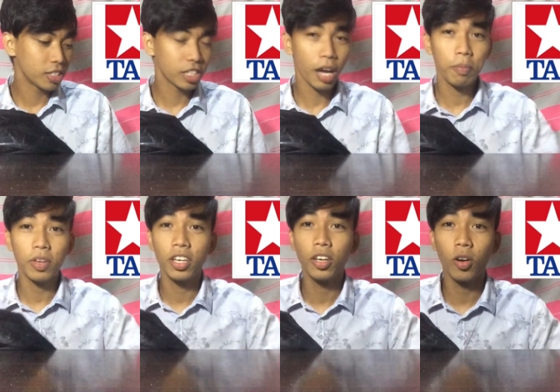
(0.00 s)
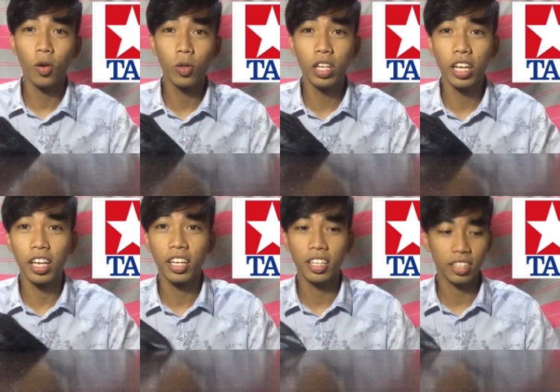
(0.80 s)
Shopee
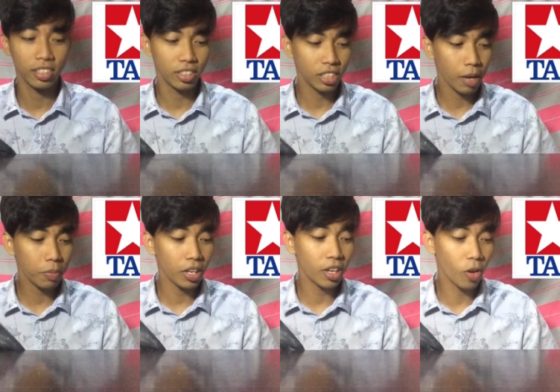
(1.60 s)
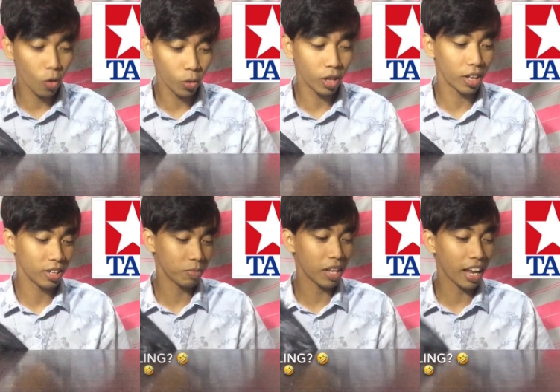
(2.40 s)
hauling. Shopee haul
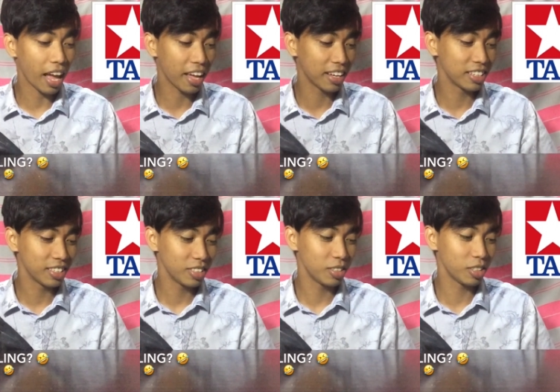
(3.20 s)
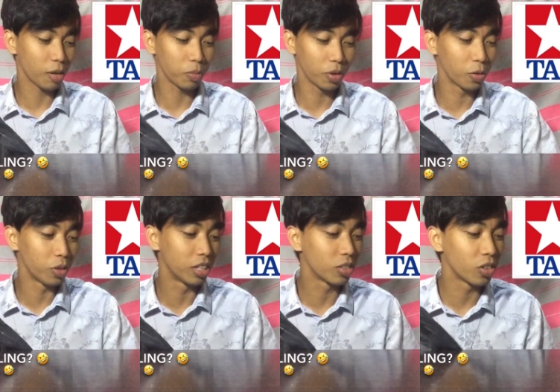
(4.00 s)
para Shopee
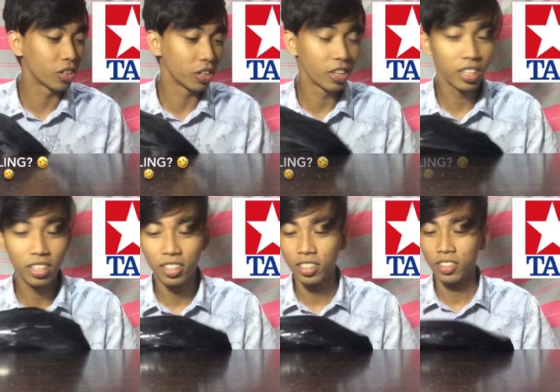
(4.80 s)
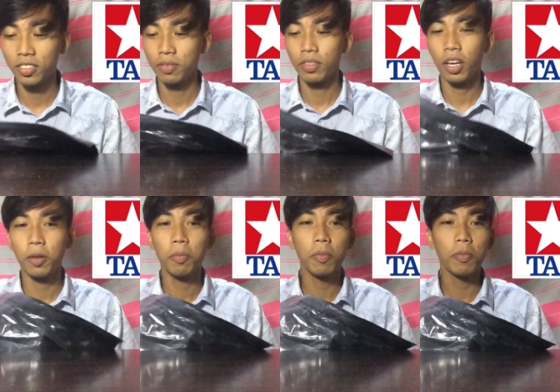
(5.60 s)
hauling tuloy.
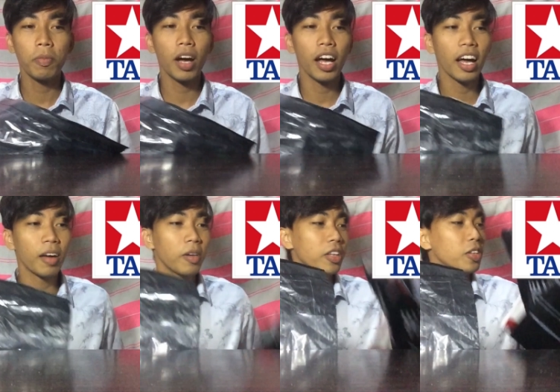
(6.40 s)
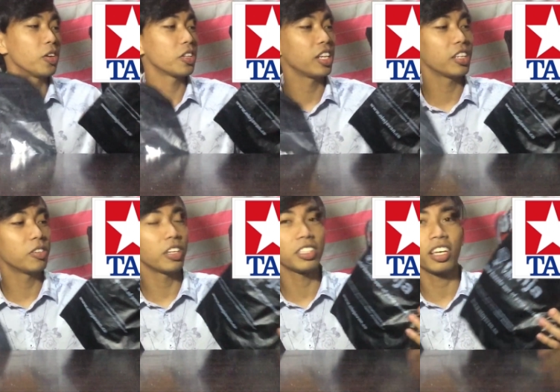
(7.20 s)
Ang mga in-order
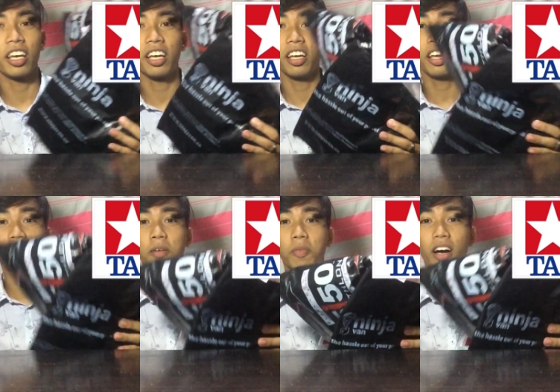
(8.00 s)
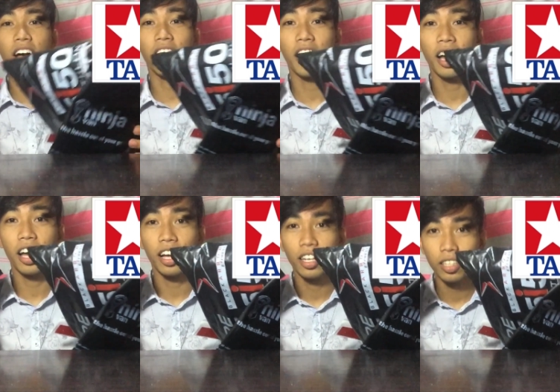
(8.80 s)
ko kasi eh mga
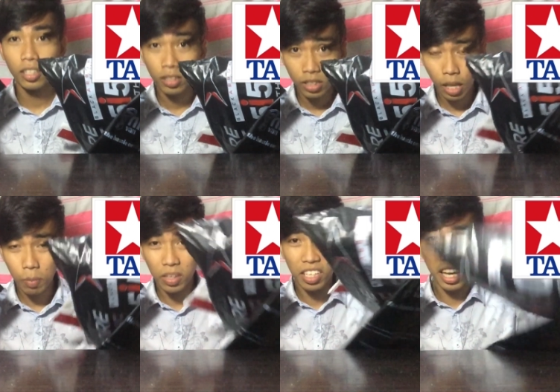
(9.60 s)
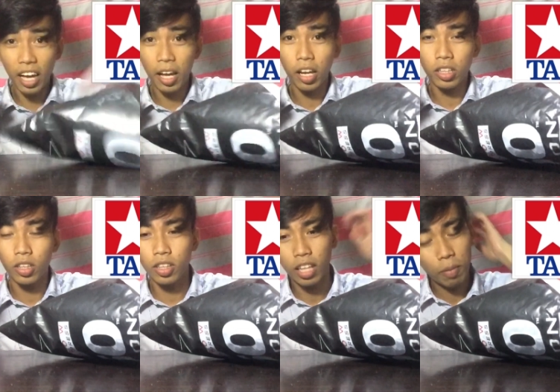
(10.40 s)
Tamiya
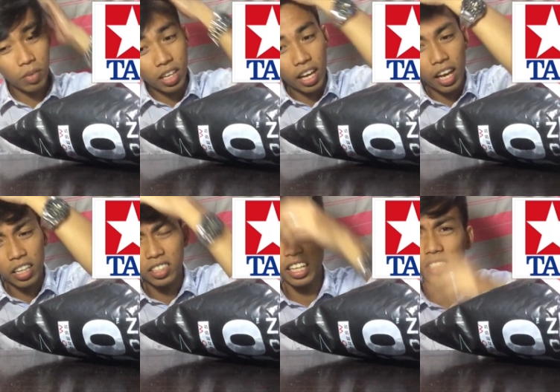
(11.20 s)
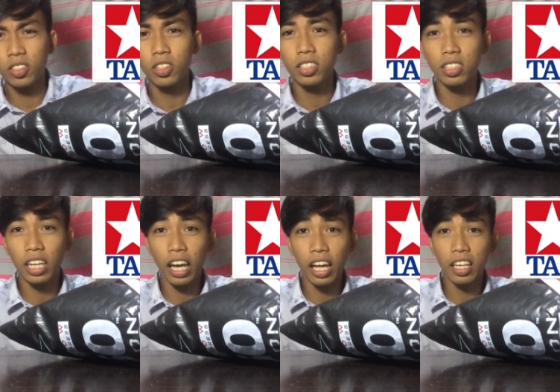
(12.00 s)
Tamiya accessories
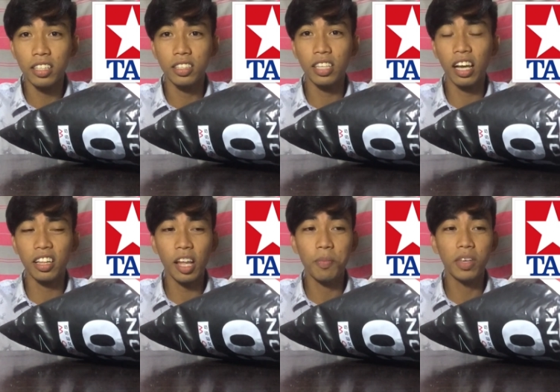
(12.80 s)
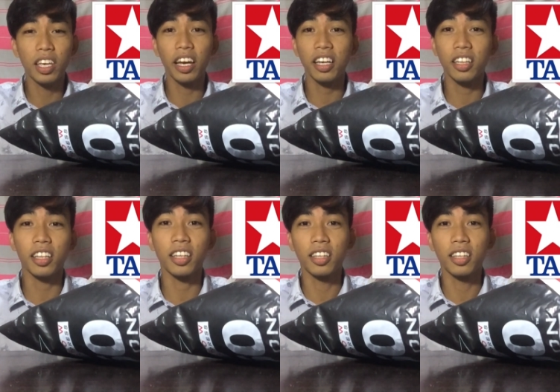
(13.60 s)
tsaka isang Tamiya kit.